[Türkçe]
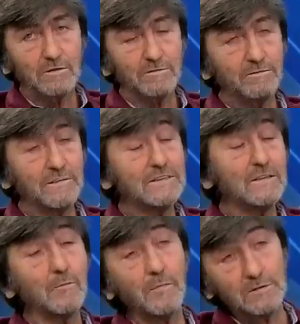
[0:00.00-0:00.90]
Ve
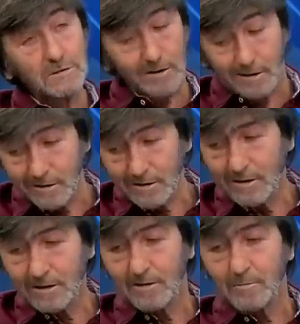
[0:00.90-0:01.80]
yine bence
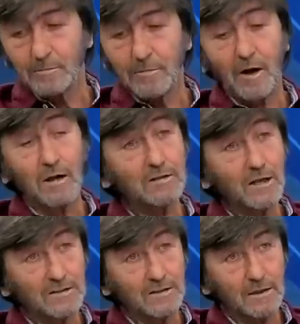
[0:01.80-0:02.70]
6
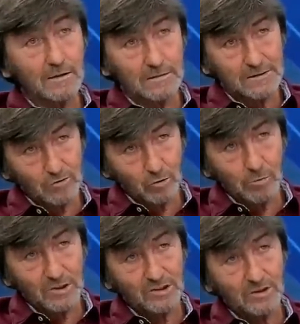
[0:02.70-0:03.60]
ayda sezon
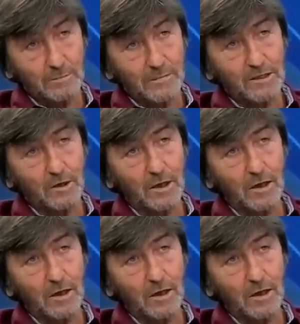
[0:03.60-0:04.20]
başından beri